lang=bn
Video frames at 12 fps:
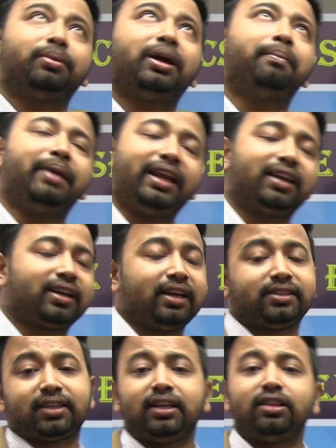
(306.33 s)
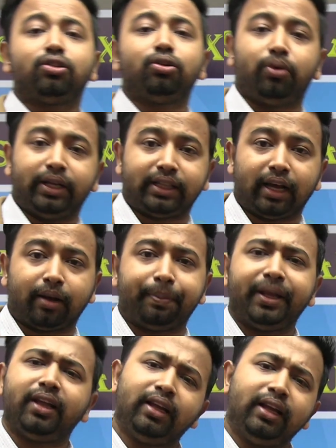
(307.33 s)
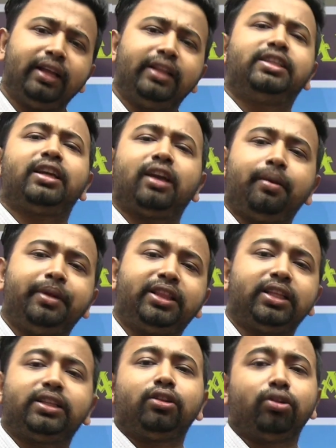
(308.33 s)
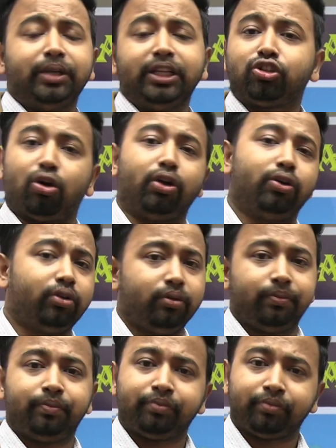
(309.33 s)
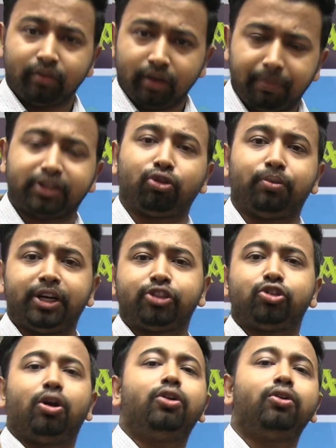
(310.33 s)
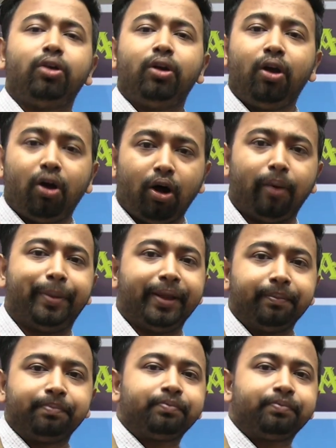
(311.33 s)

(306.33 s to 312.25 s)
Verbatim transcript: তোমার মেরিট লিস্ট কিন্তু হয়ে থাকবে যেটার ভিত্তিতে তুমি চয়ন বা তোমার চয়ন হবে